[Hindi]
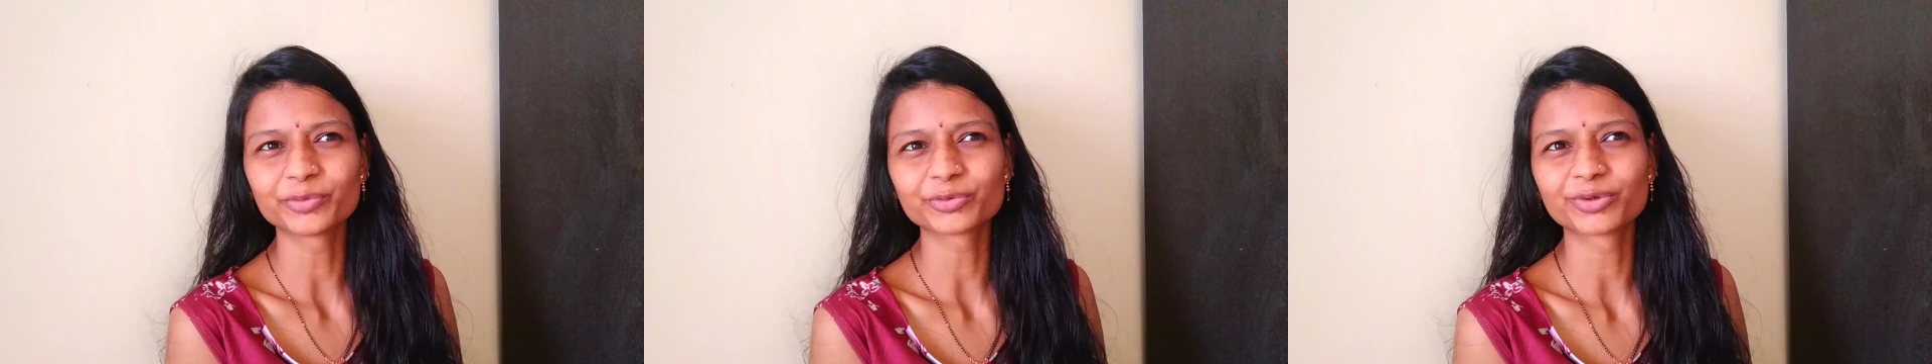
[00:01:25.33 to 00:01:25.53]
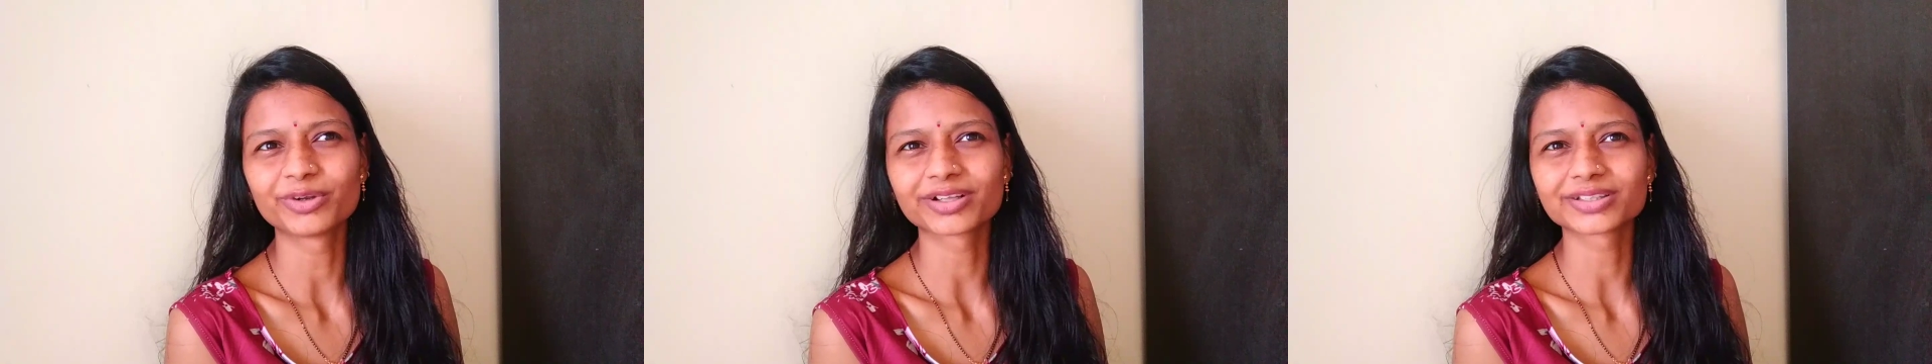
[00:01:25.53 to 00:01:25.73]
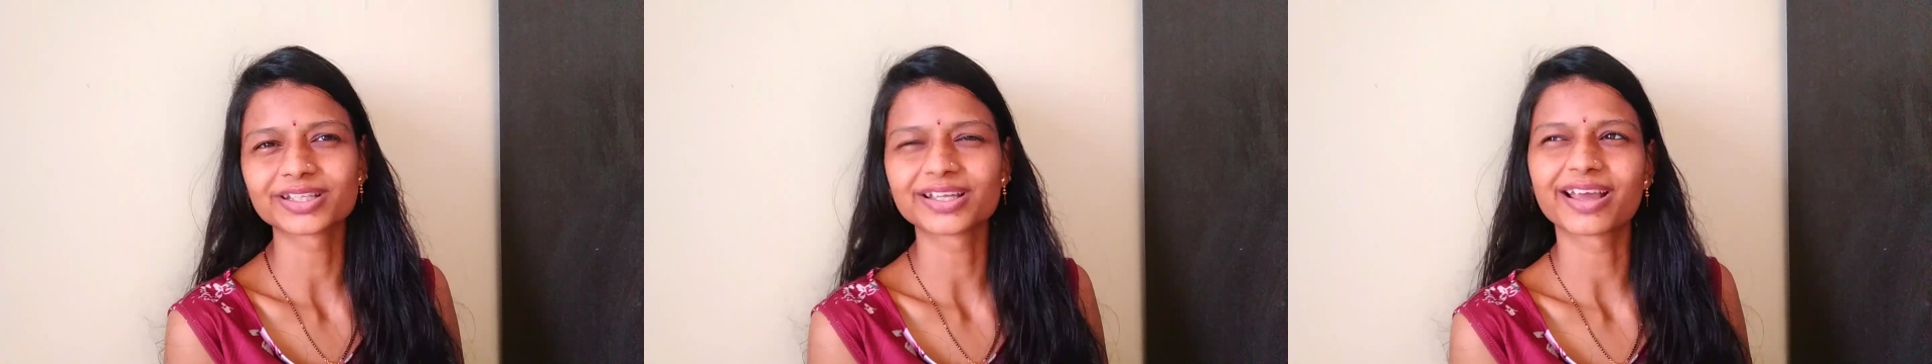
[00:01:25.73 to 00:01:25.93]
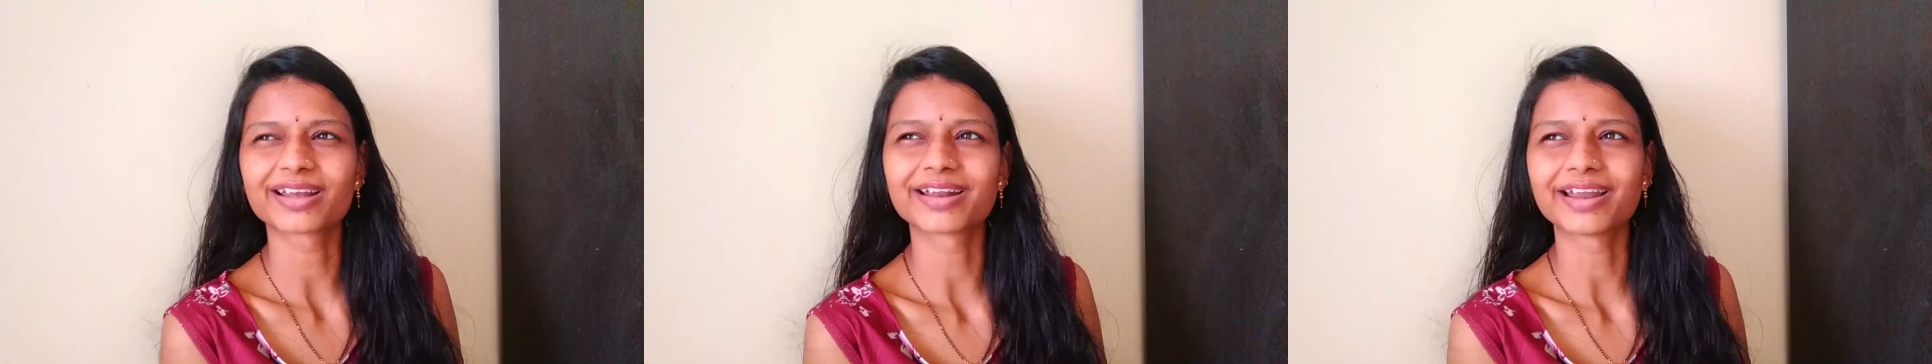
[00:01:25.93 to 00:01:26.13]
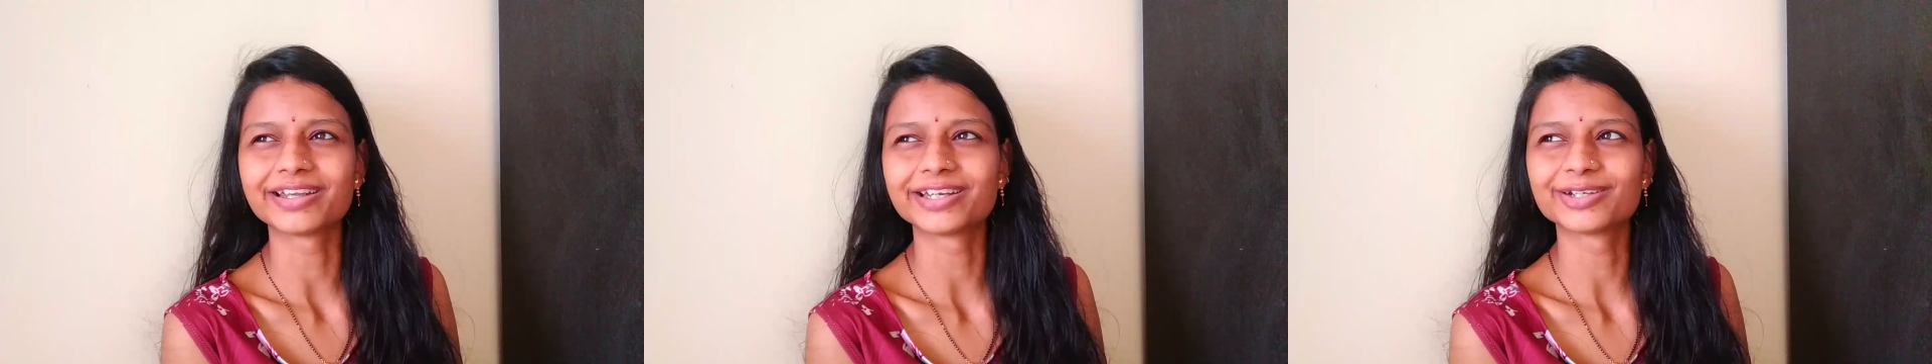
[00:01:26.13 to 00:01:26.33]
भी उनको लगता है
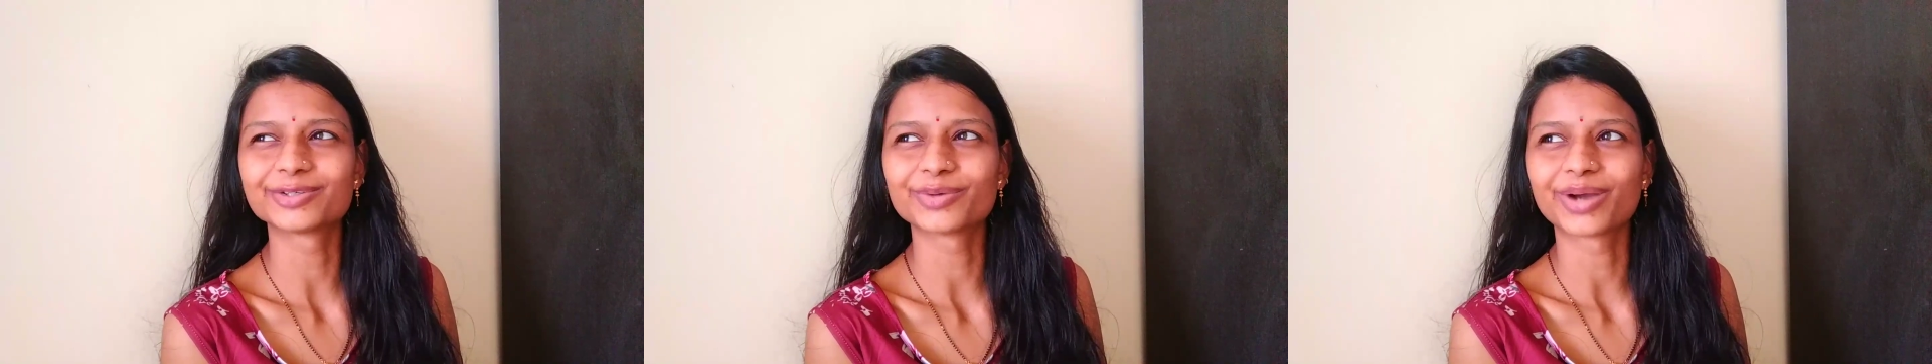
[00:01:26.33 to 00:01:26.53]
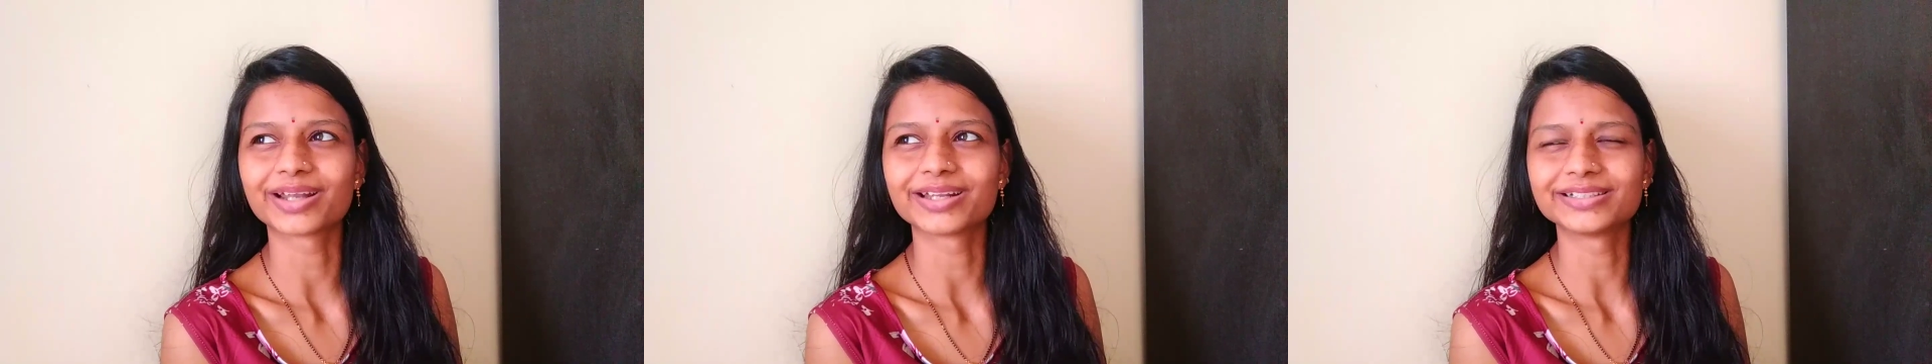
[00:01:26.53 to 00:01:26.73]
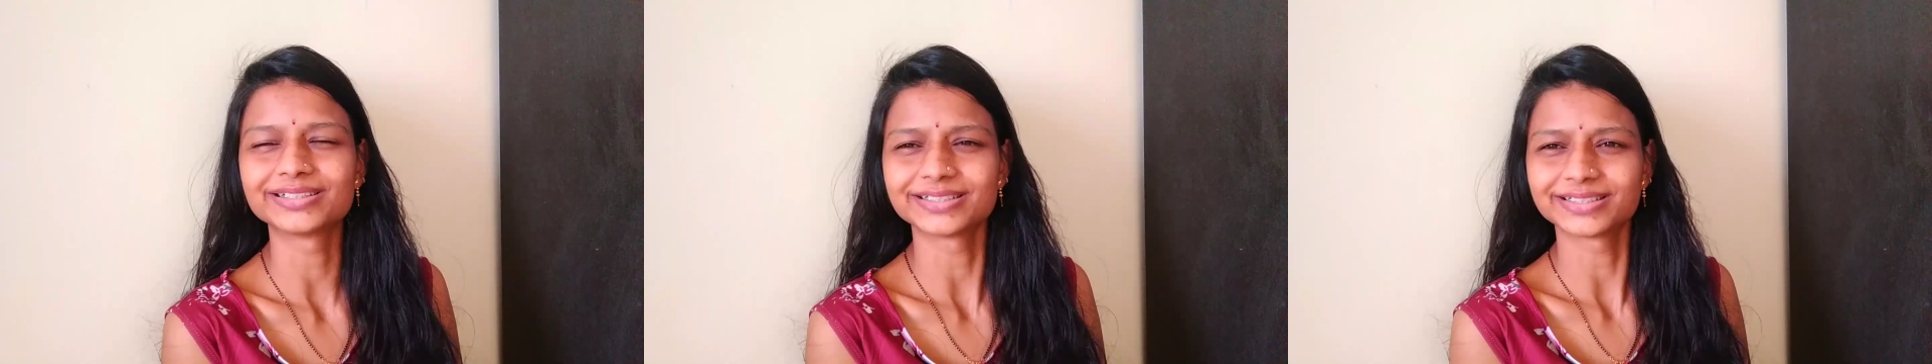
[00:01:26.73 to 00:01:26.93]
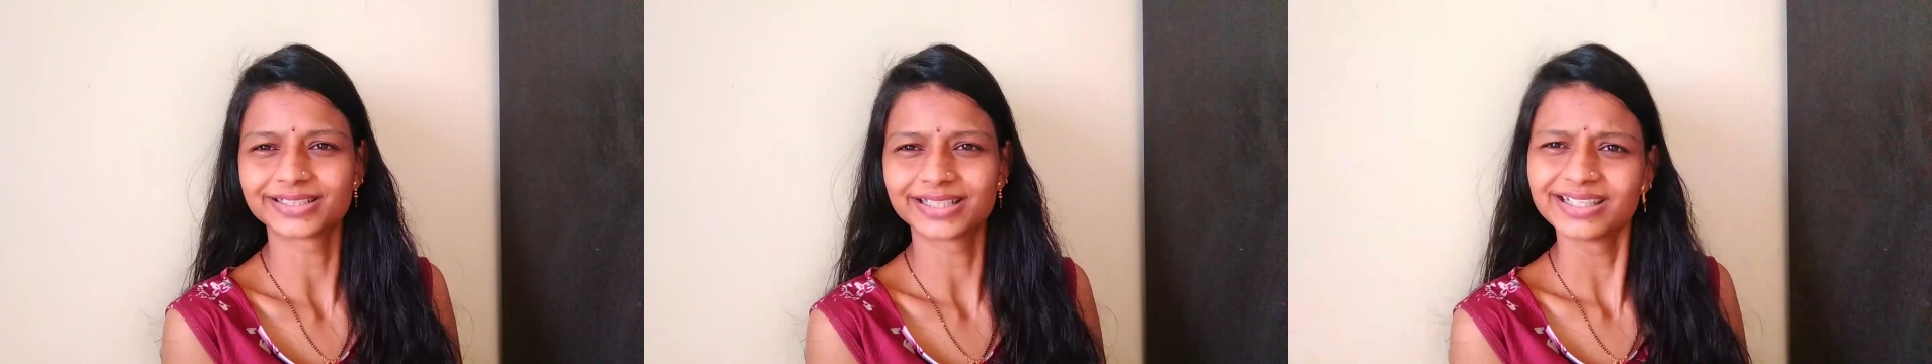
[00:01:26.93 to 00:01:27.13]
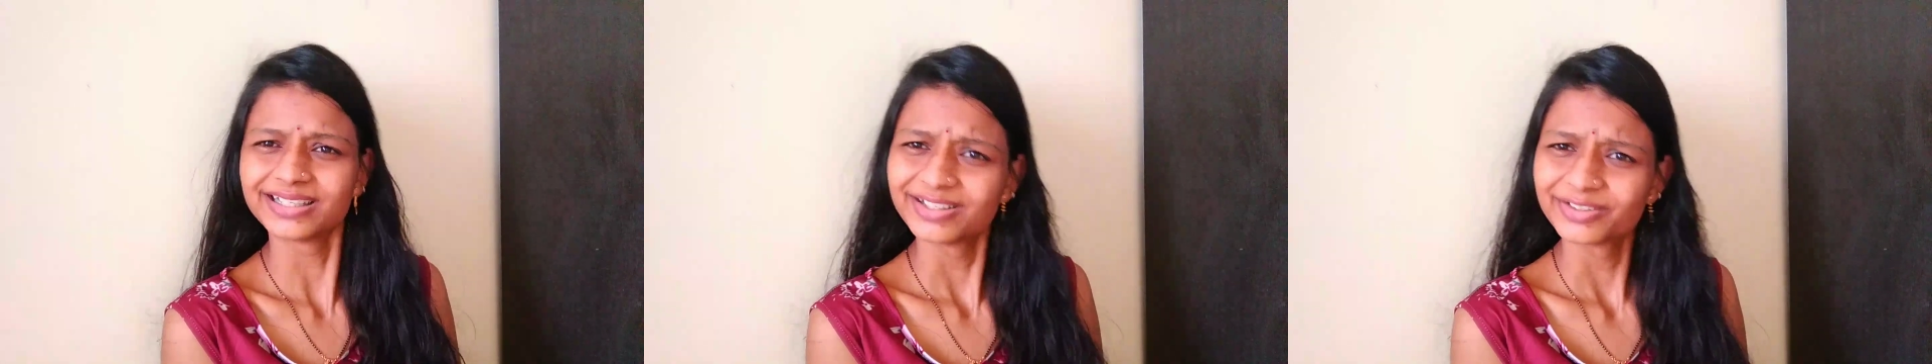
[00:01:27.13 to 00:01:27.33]
यार नाइन्टी टू आने चाहिए
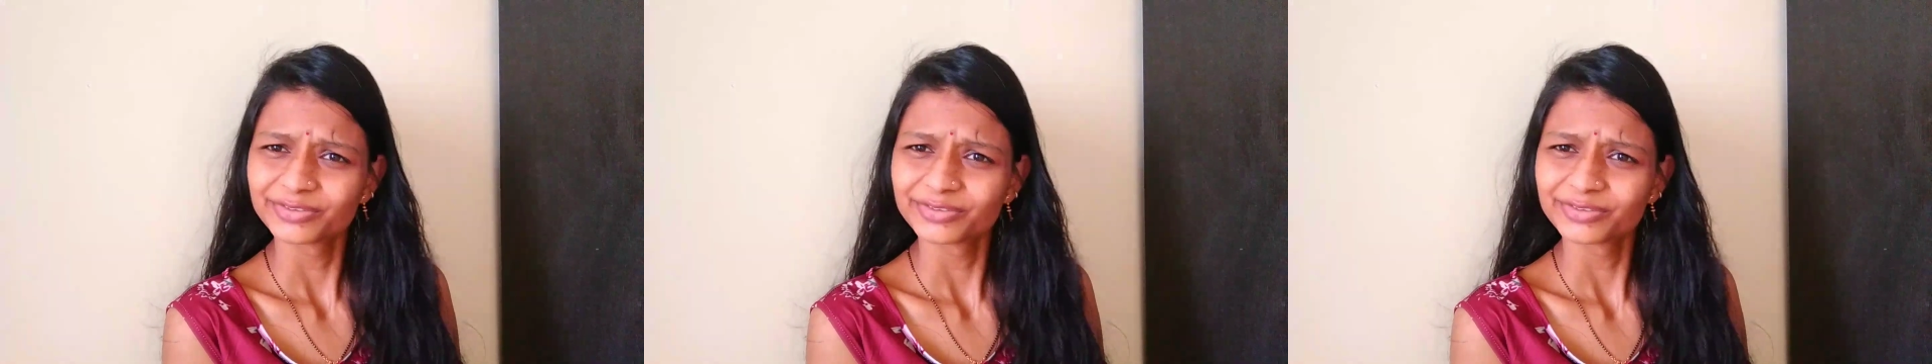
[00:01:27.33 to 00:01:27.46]
थे